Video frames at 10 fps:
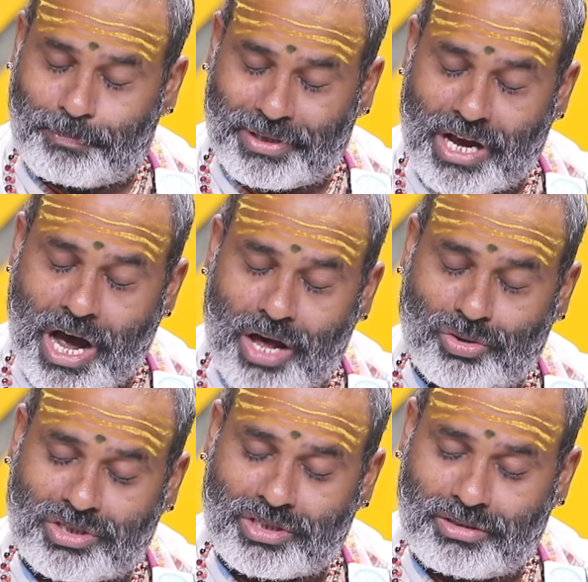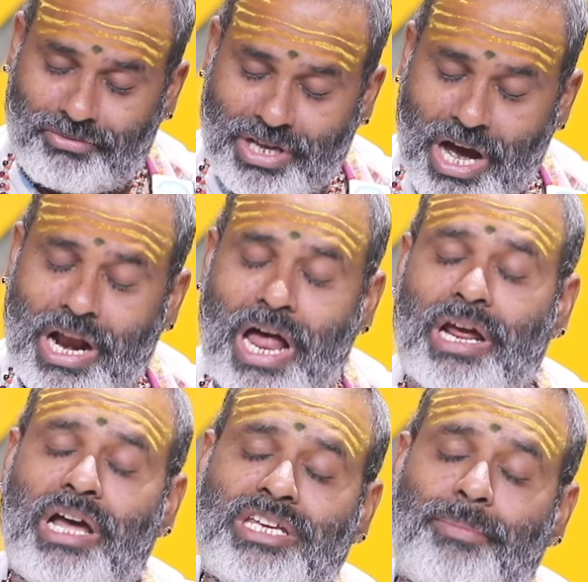పదహారు
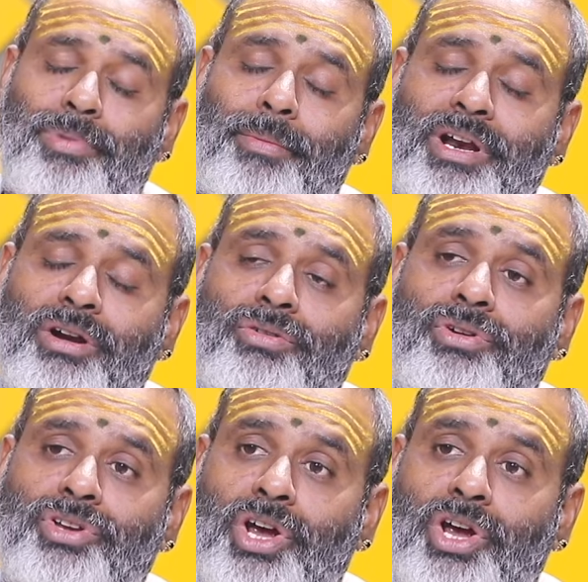విధానాలుగా చెప్పబడినటువంటి